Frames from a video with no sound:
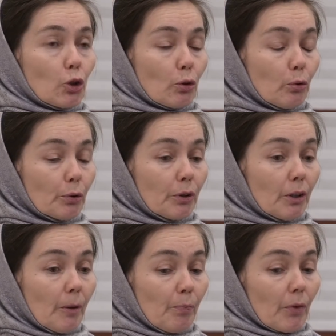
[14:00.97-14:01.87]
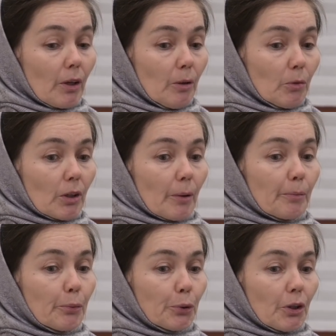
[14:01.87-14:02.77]
пешеходные, именно
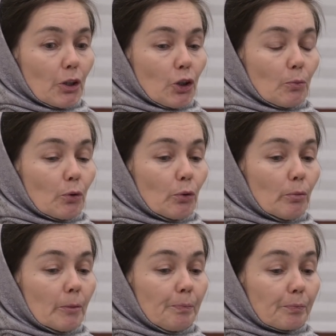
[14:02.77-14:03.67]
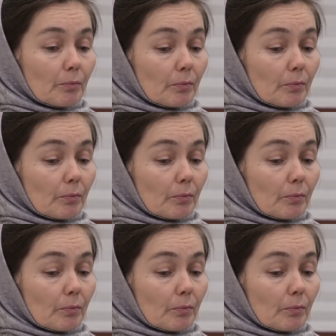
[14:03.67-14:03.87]
под нашим домом.